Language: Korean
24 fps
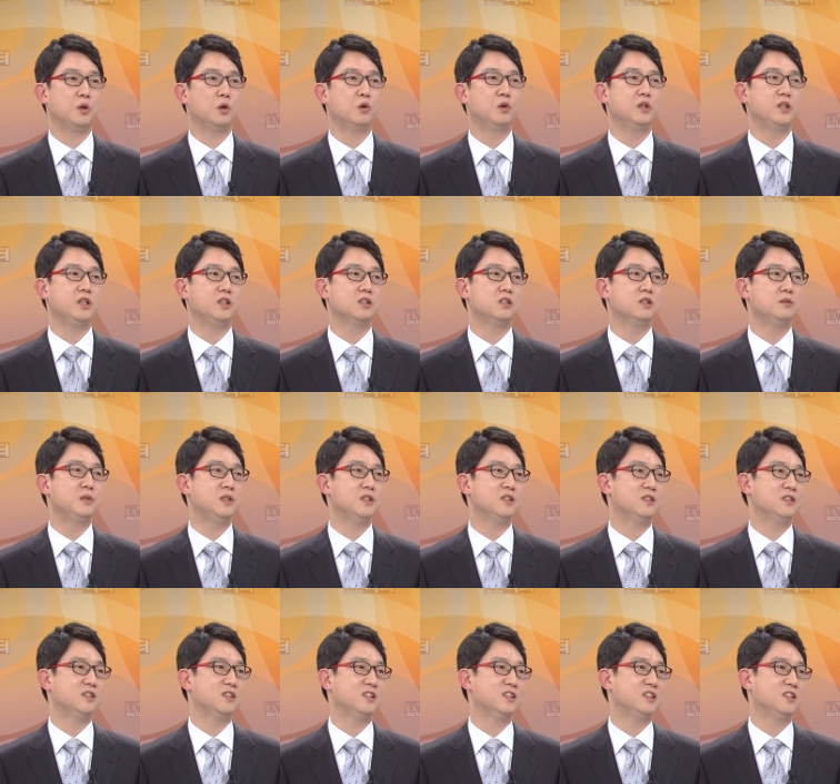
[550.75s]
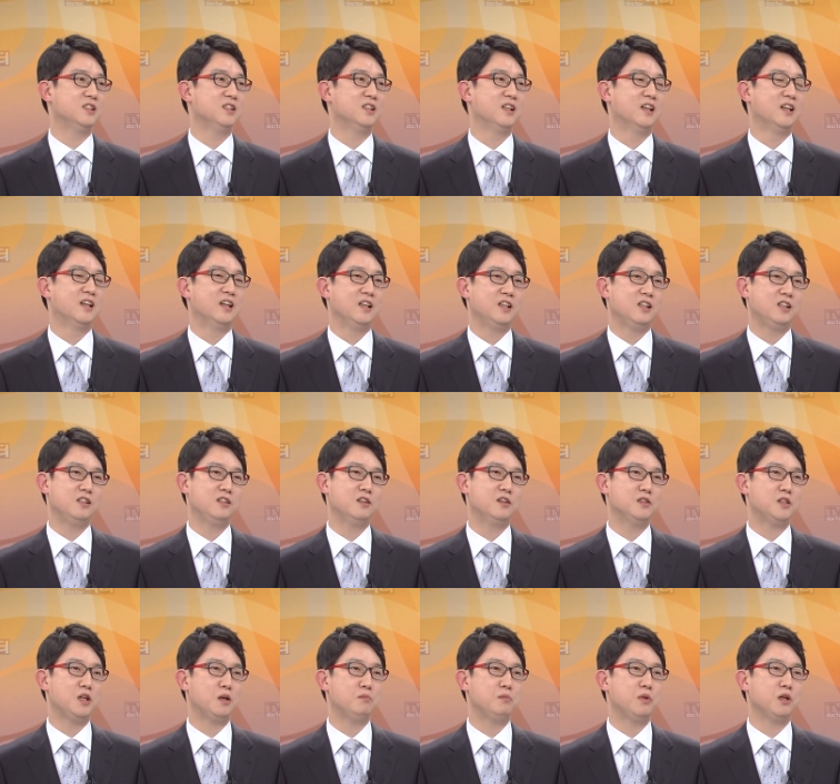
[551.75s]
병원의 응급신들은 네.
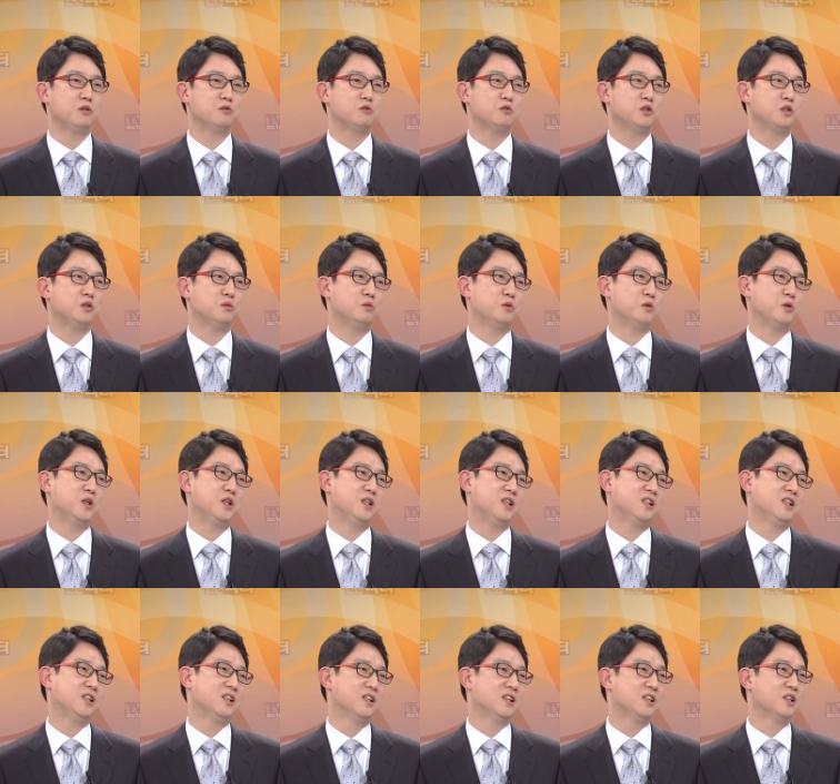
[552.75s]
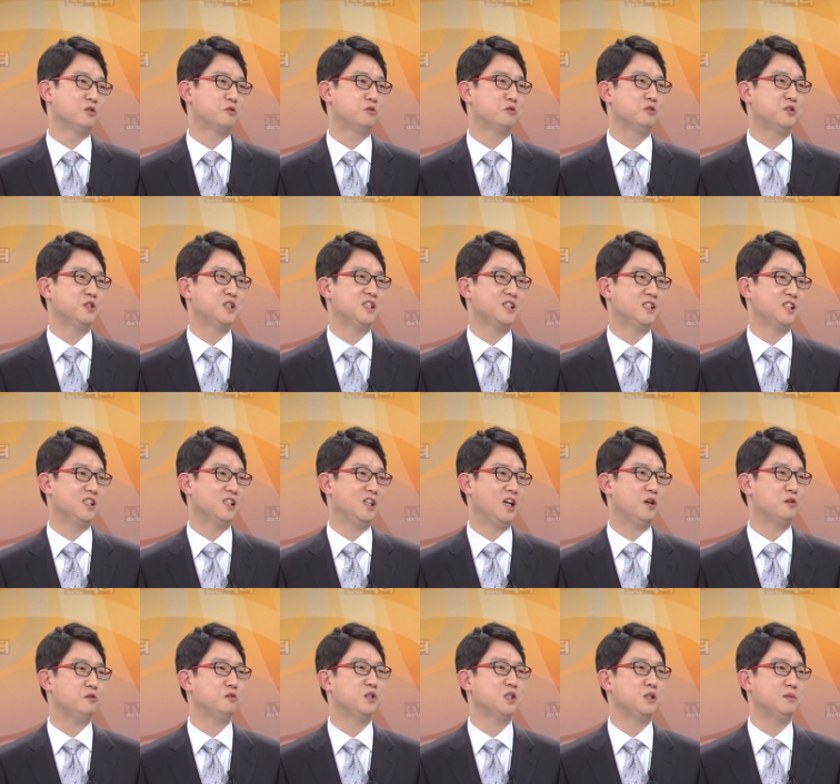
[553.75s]
1년 365일 주 7일
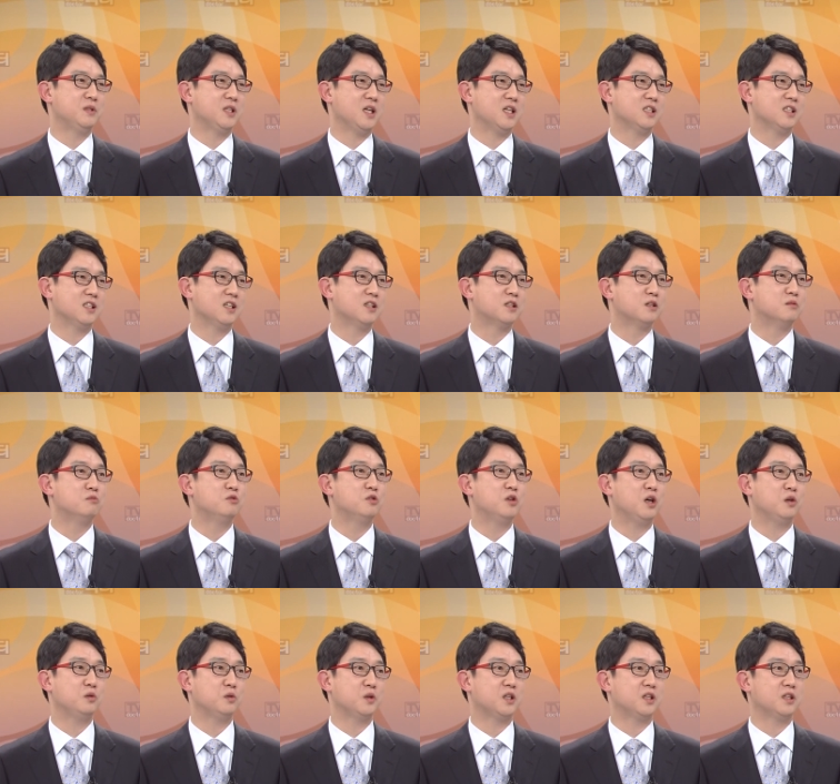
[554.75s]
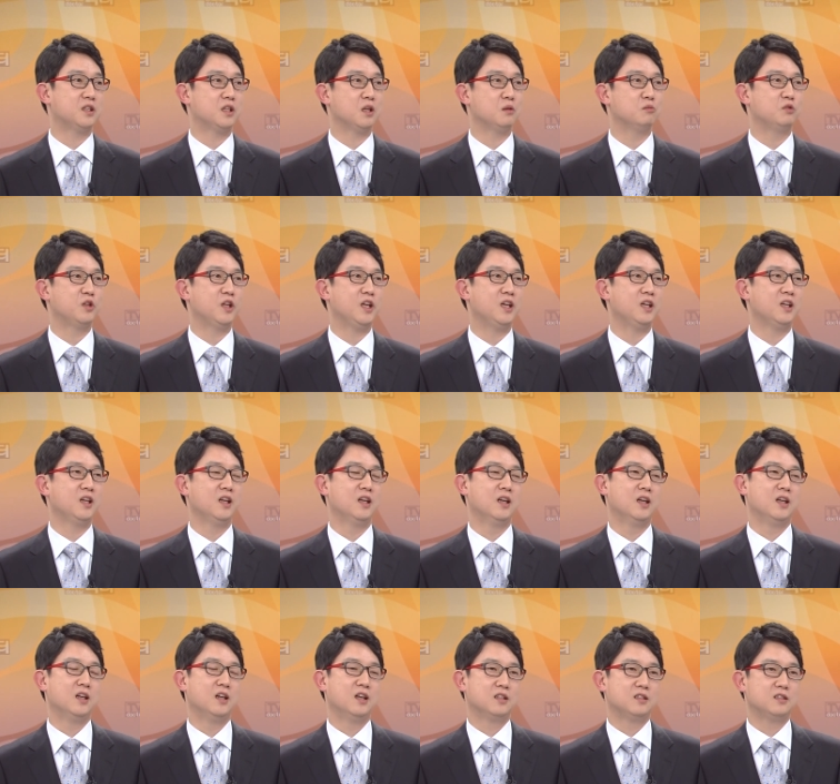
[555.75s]
하루 24시간 근무를 하고 있기 때문에
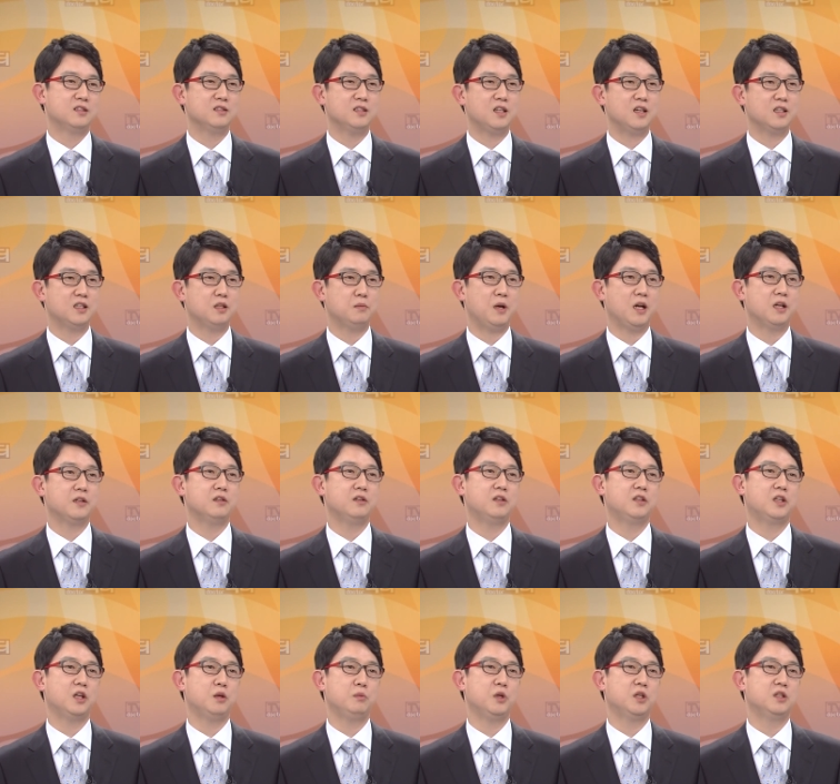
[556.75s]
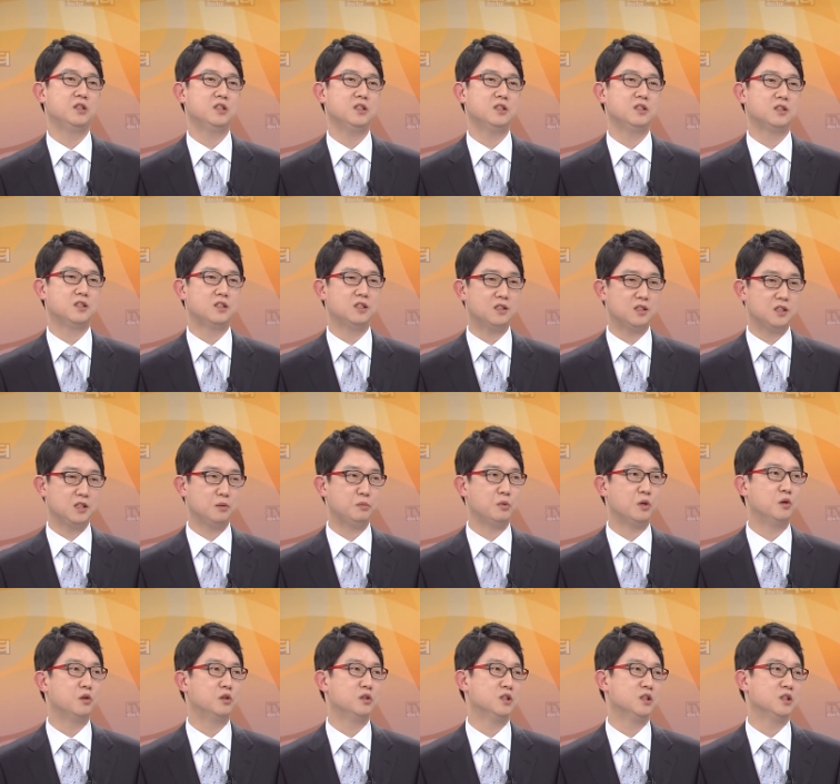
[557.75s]
아. 증상이 발견이 되면은 즉시
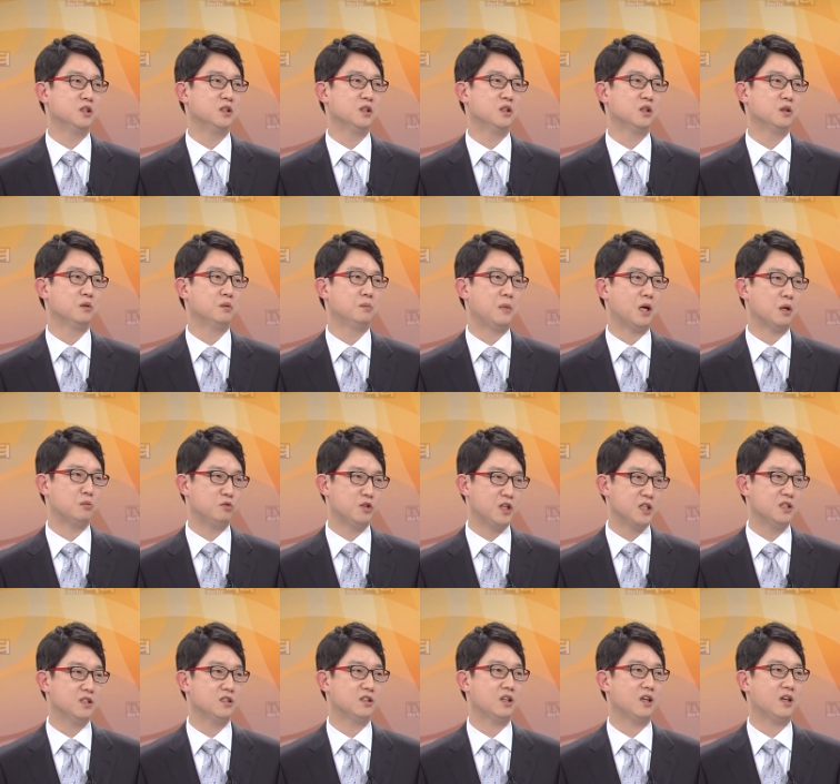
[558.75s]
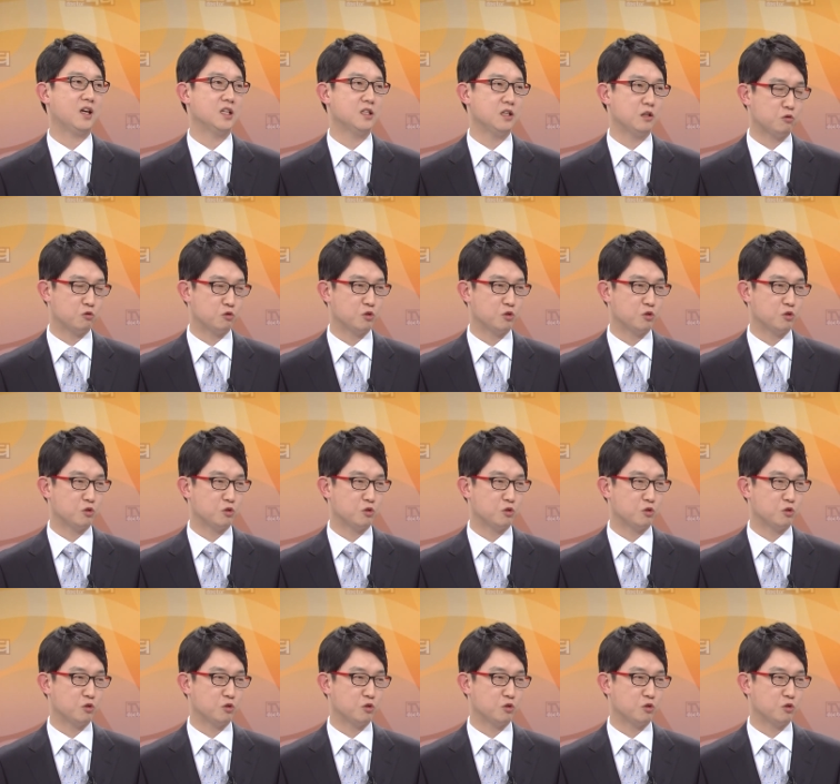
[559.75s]
병원을 방문하시는 게 가장